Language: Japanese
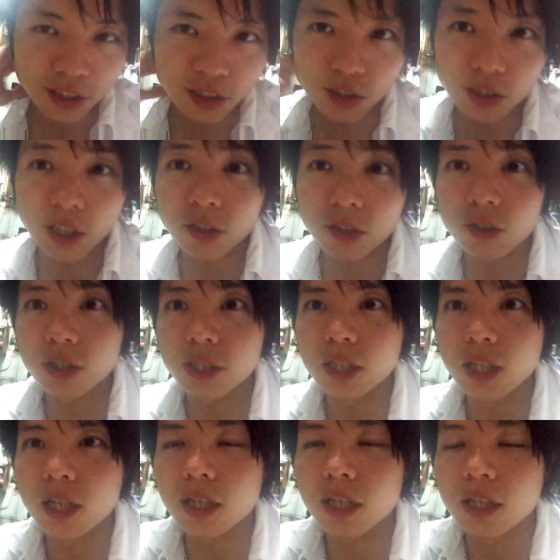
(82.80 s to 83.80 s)
ツイキャス
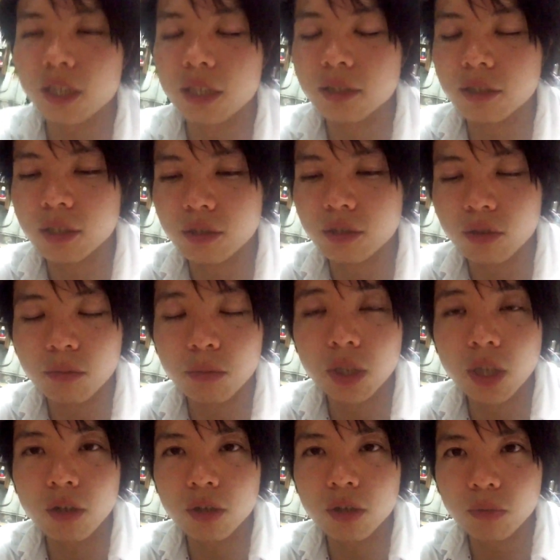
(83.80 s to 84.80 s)
しながらですねその
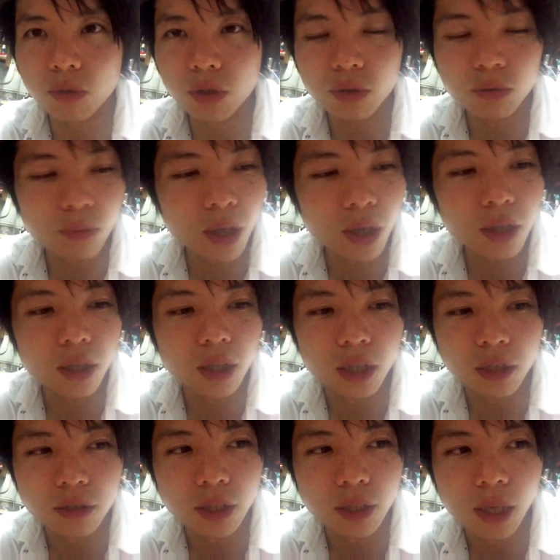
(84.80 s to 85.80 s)
見てる人もいる前で
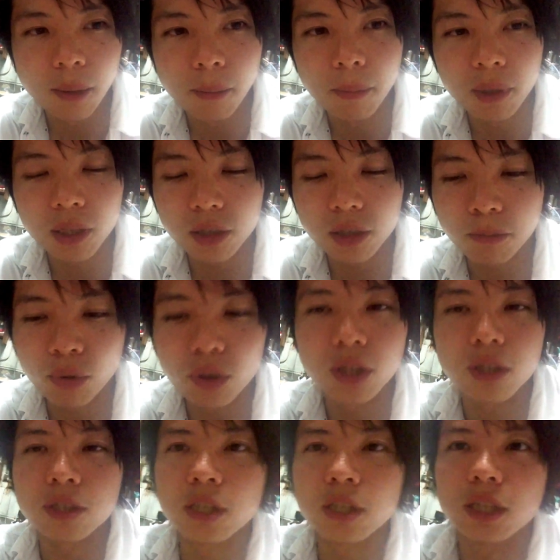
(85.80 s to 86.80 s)
ですねまた
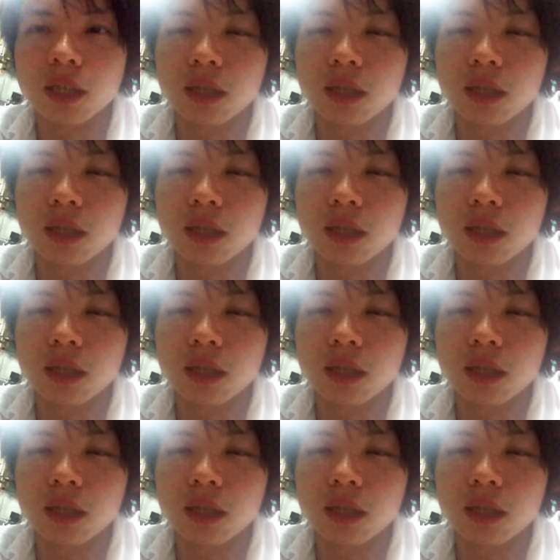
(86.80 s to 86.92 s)
ポイって捨て